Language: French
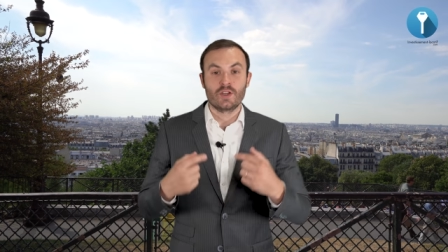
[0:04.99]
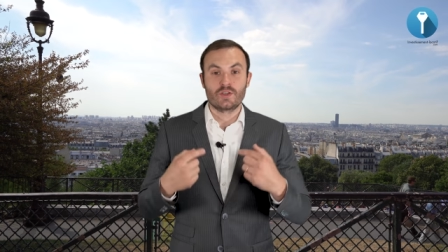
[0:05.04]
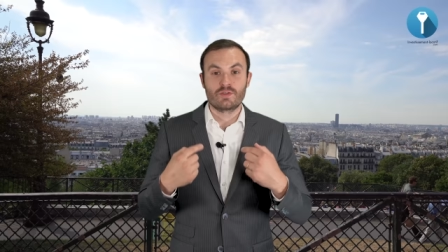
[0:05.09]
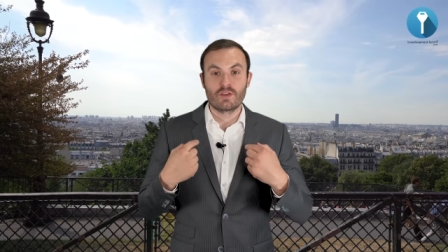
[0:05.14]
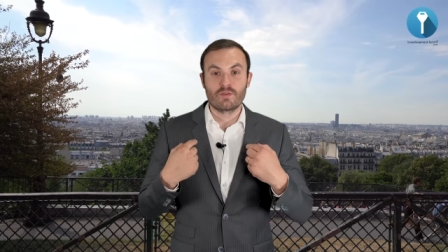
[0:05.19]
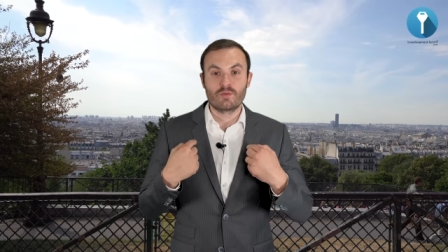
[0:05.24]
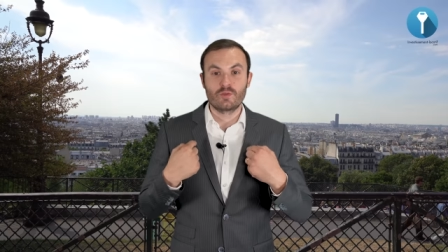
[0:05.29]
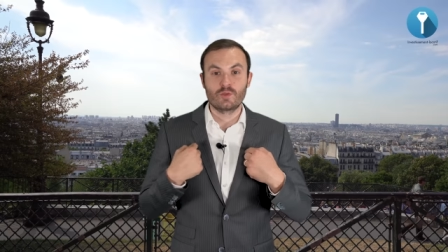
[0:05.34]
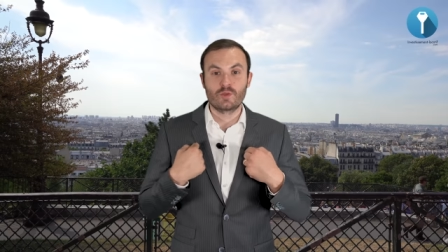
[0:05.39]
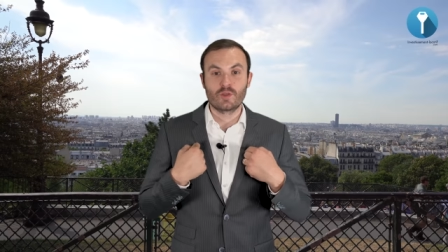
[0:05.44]
Je
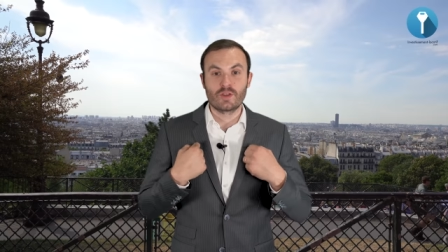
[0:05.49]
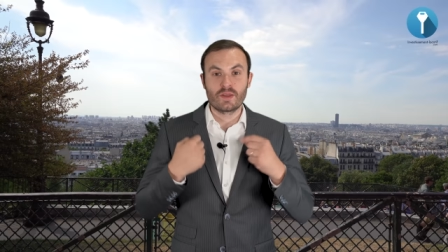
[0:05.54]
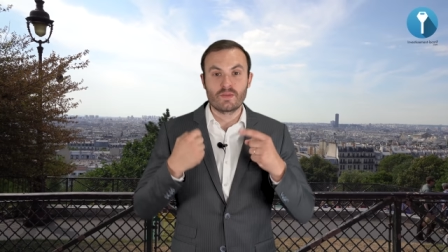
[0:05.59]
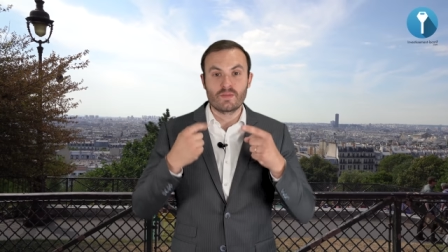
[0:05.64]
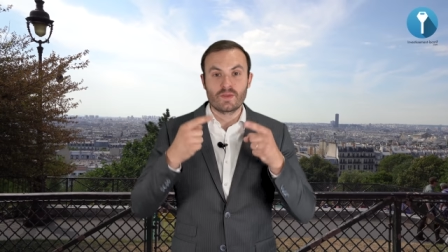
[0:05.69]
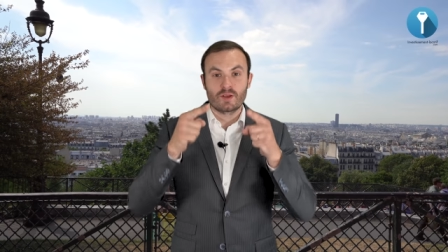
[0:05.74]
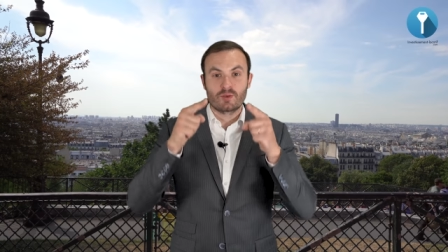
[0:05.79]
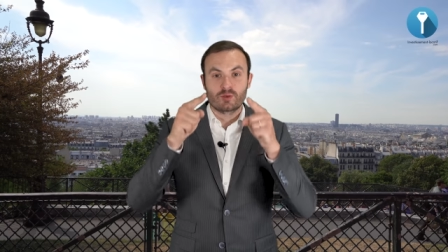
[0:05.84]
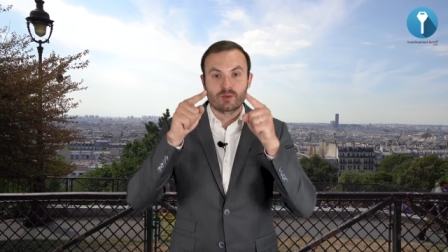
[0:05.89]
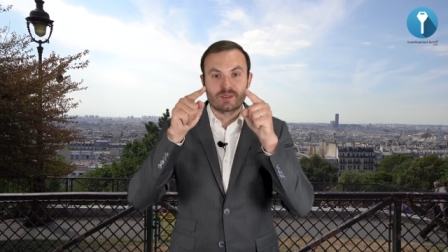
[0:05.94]
vais vous donner
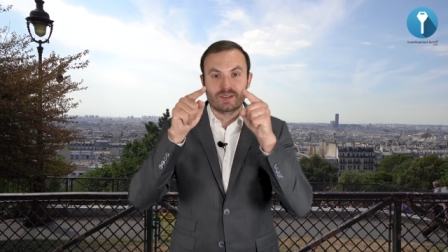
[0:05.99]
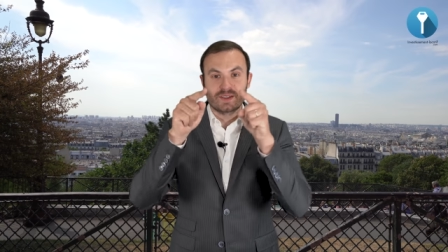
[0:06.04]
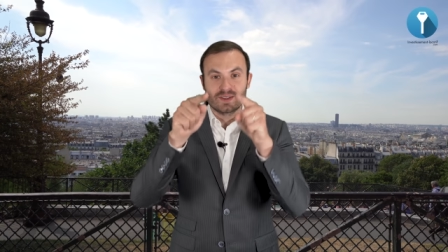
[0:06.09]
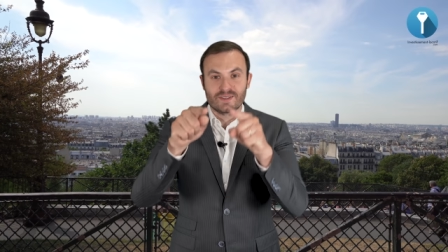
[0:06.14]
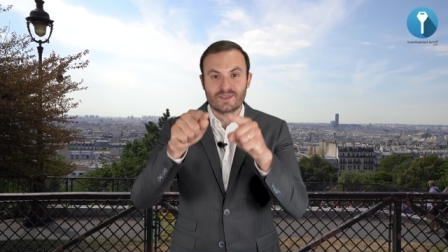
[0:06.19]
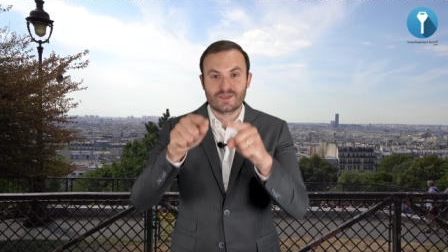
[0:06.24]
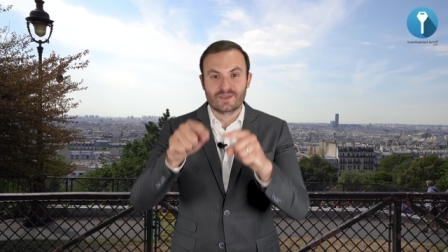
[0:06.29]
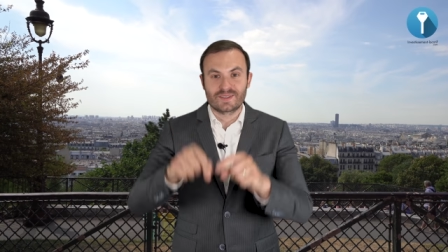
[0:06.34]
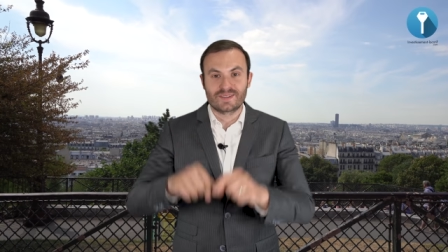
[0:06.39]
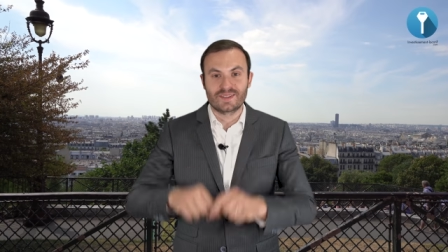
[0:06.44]
mes
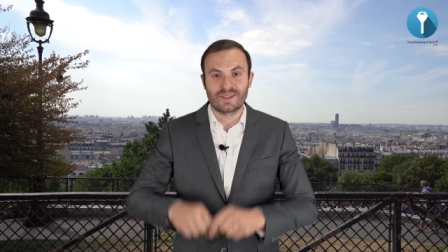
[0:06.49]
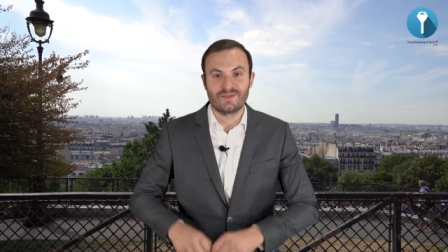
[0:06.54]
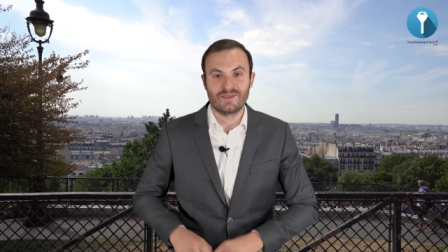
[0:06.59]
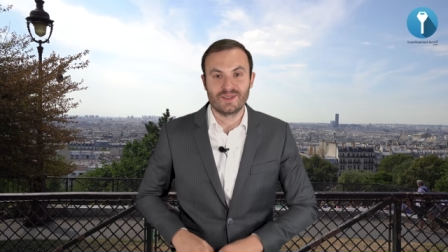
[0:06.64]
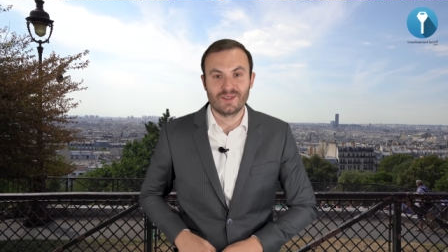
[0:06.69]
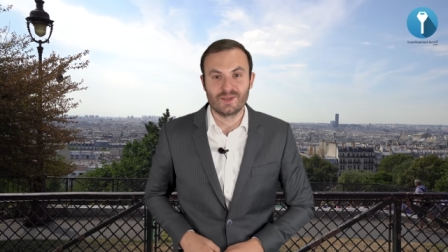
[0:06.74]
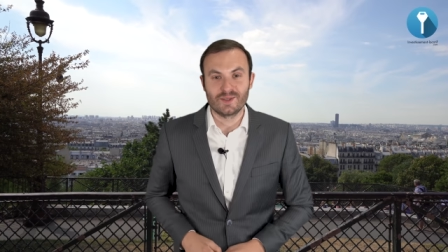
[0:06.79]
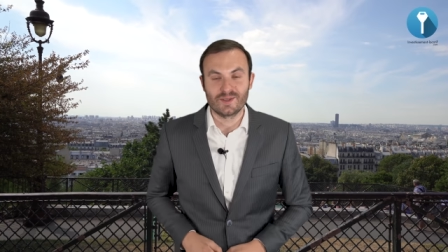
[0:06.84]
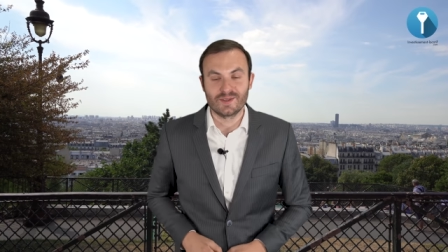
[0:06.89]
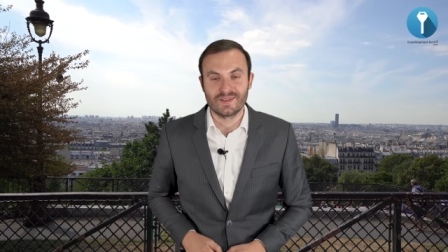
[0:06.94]
conseils dans cette
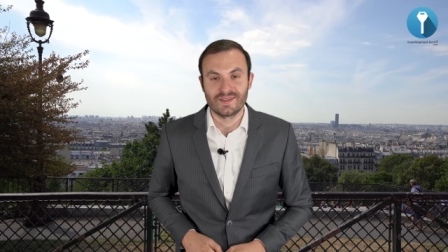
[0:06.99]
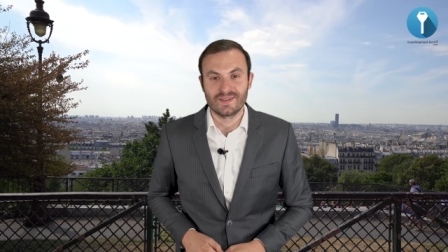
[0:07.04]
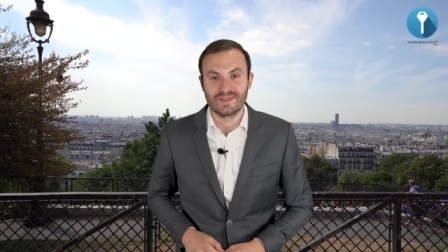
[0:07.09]
vidéo.